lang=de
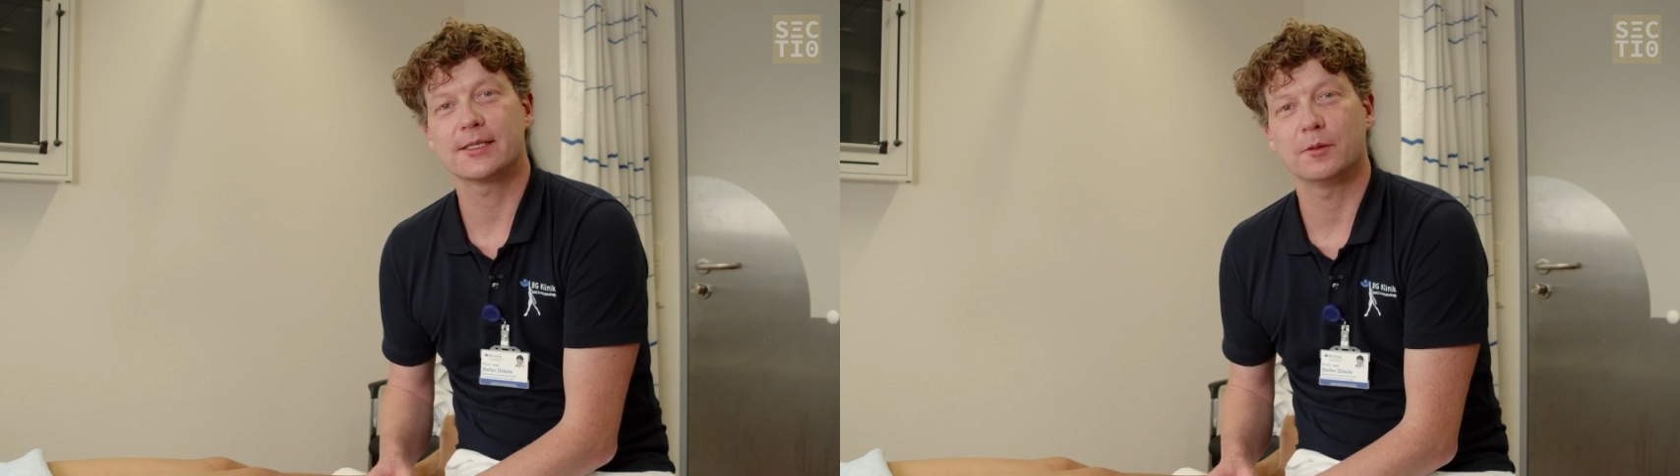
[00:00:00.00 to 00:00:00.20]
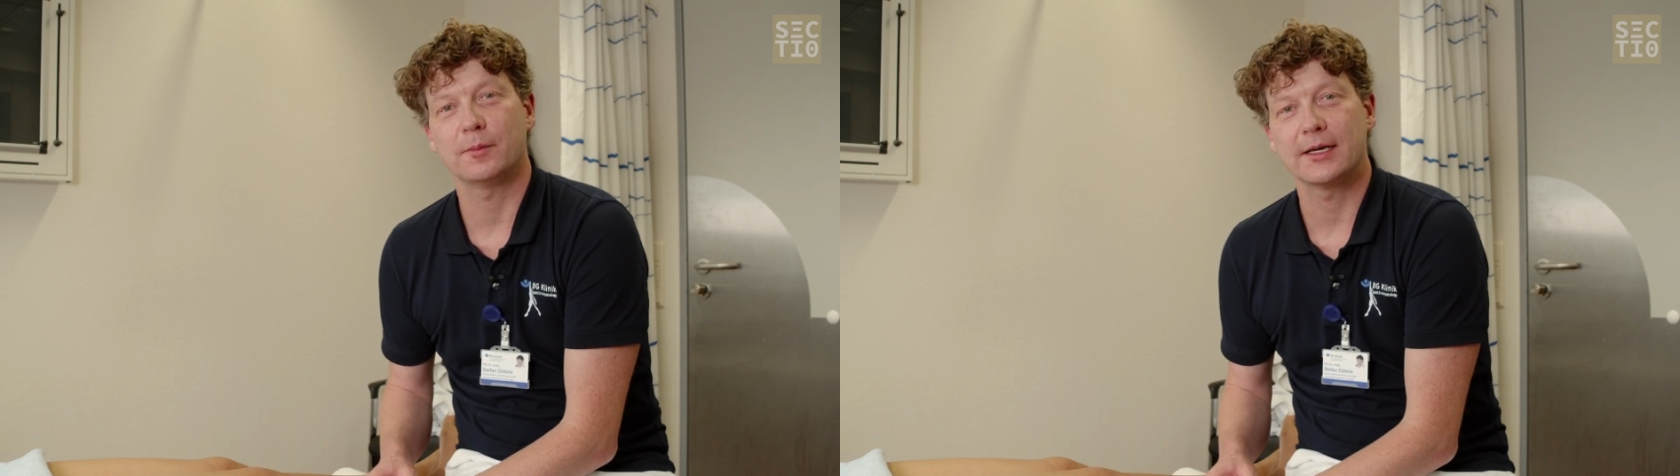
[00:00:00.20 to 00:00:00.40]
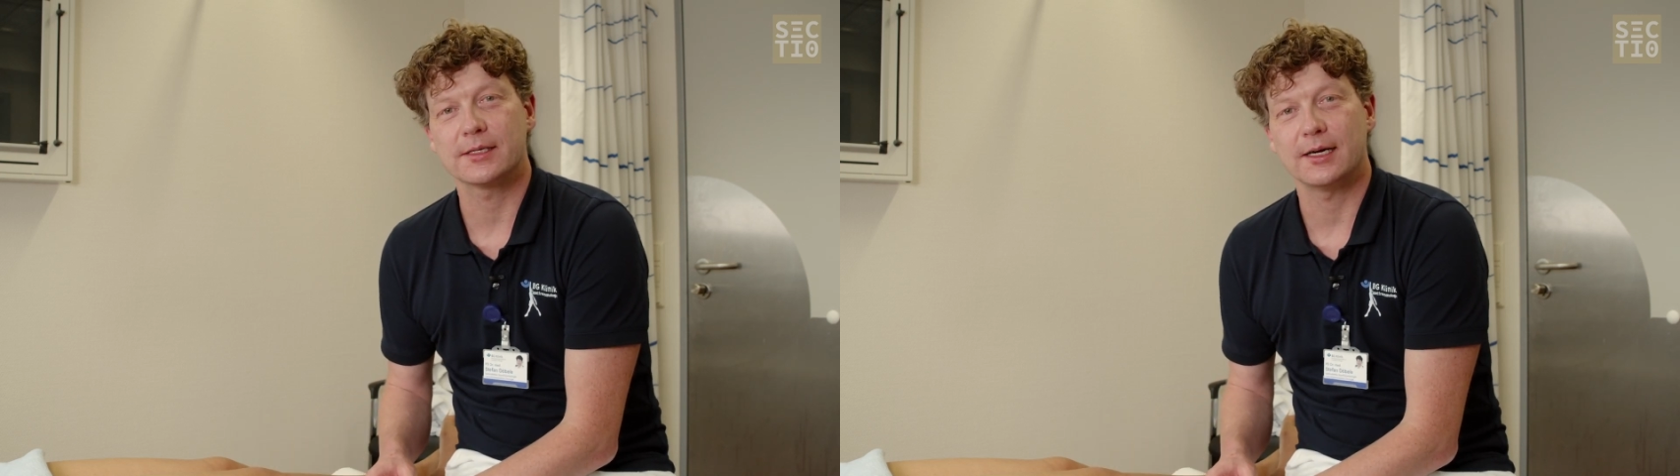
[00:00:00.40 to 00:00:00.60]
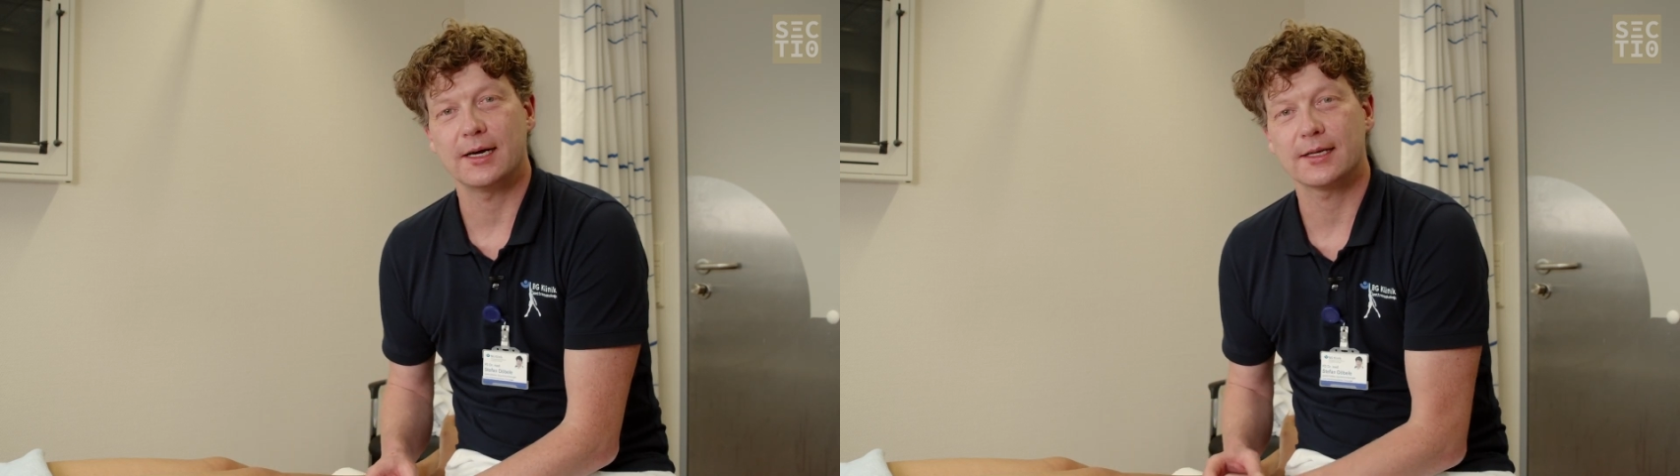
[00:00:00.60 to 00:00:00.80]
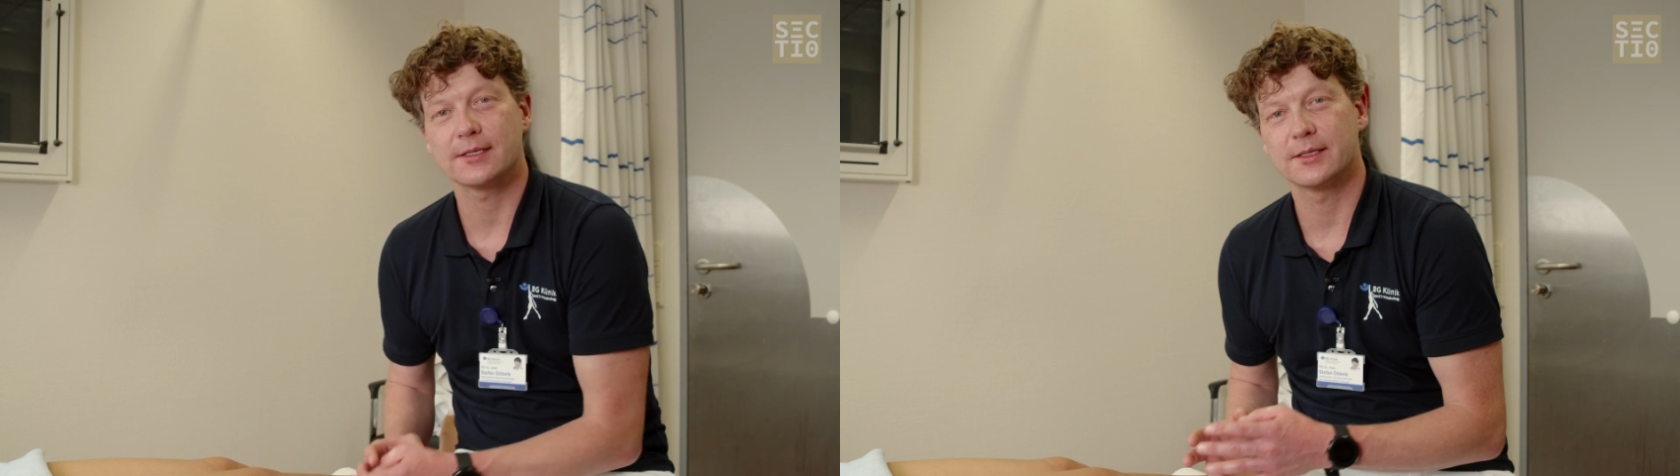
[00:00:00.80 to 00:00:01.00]
aber meines
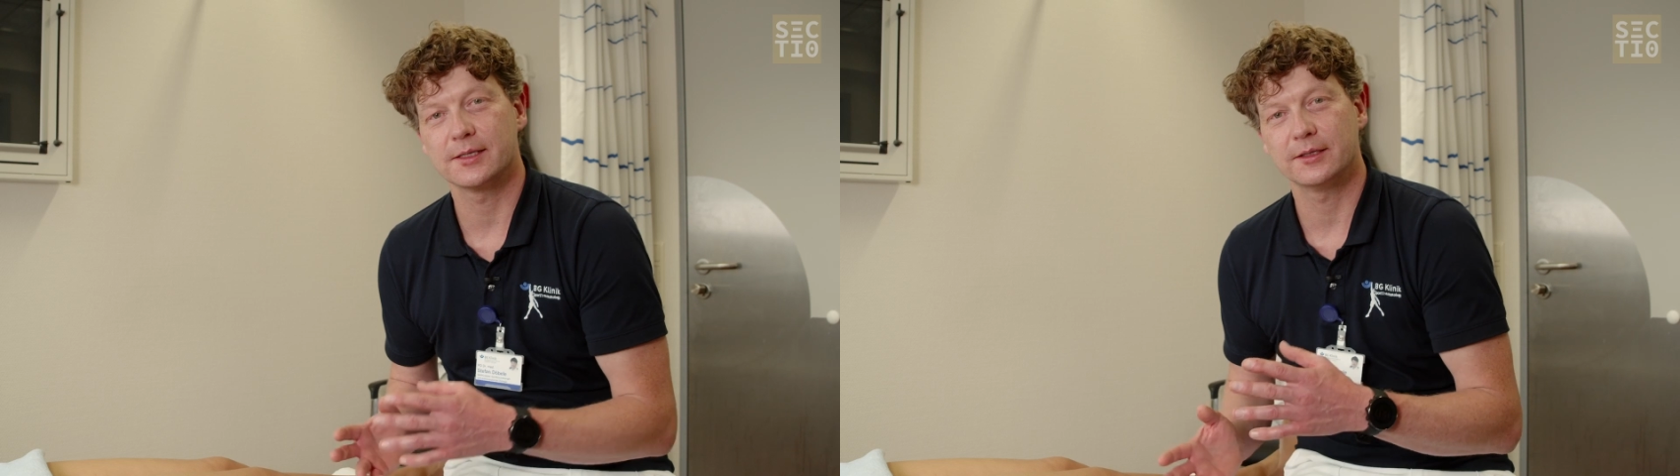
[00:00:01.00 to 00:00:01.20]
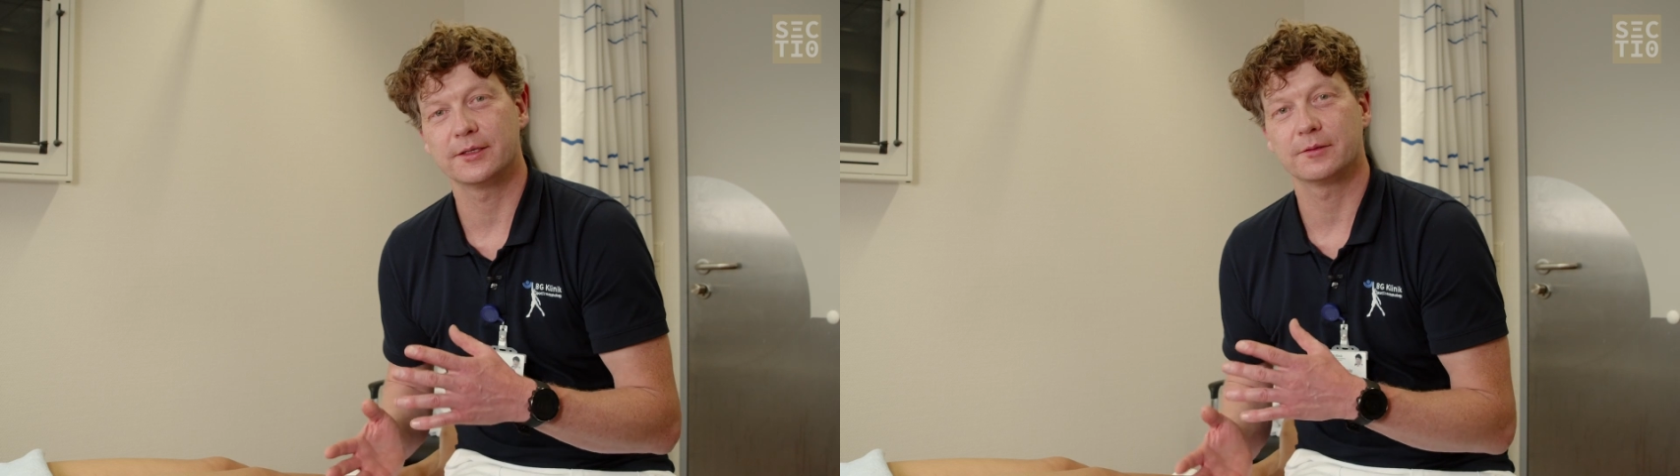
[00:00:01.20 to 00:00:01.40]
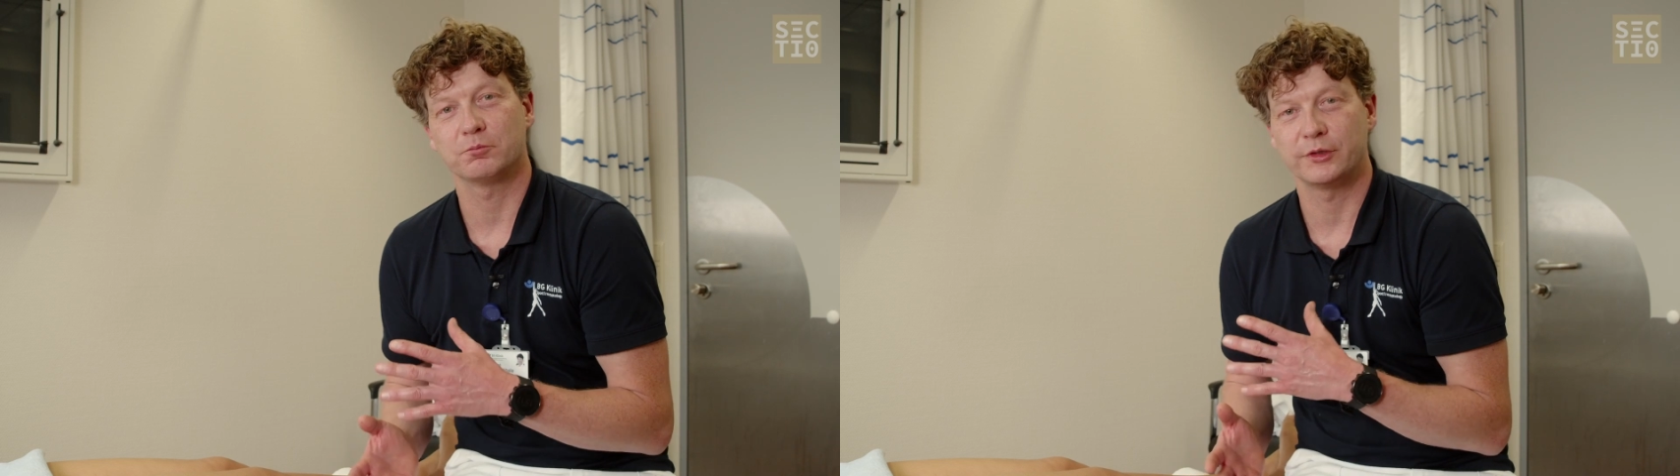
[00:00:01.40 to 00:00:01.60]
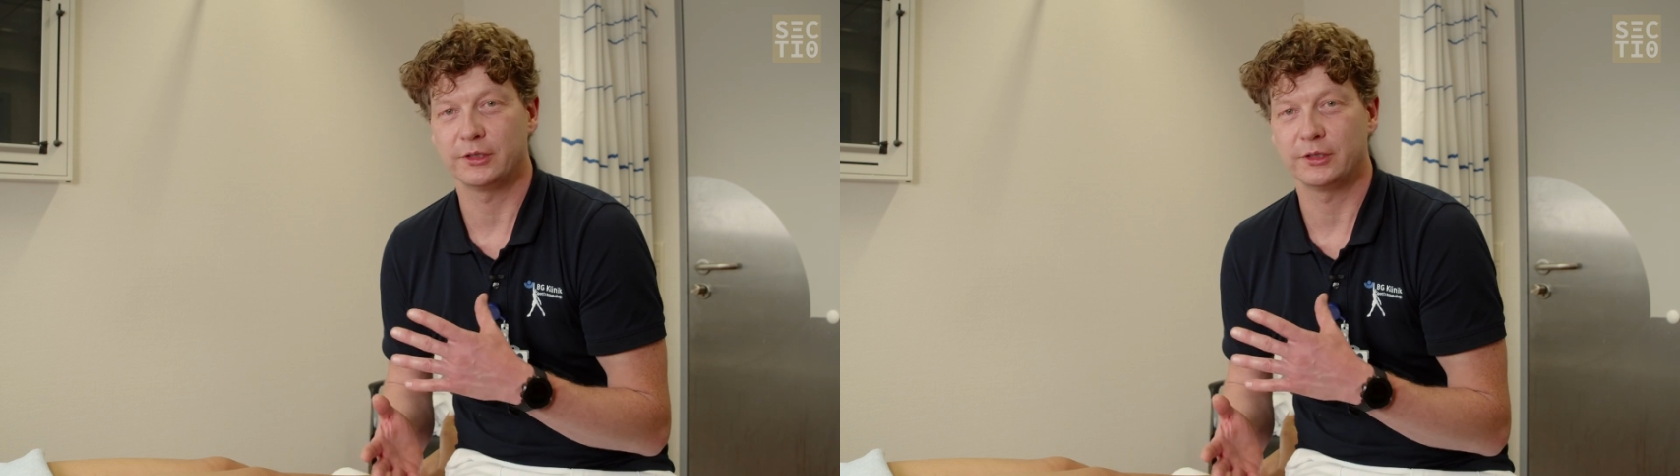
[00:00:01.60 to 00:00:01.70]
Erachtens sicherlich